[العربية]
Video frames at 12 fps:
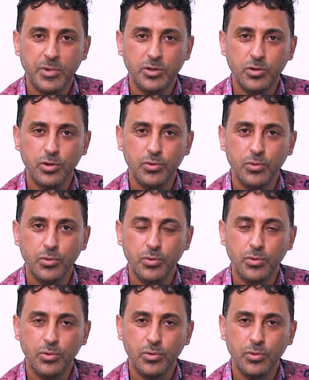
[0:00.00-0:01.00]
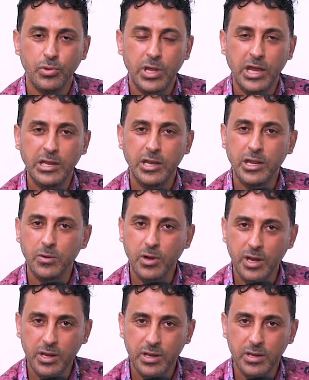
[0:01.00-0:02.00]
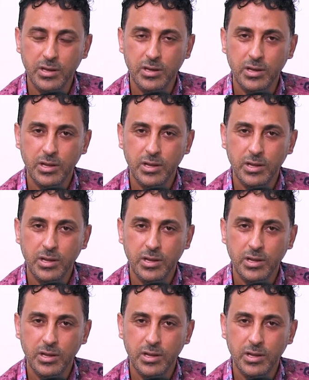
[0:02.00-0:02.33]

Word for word: مغدور والعائله ديالو كان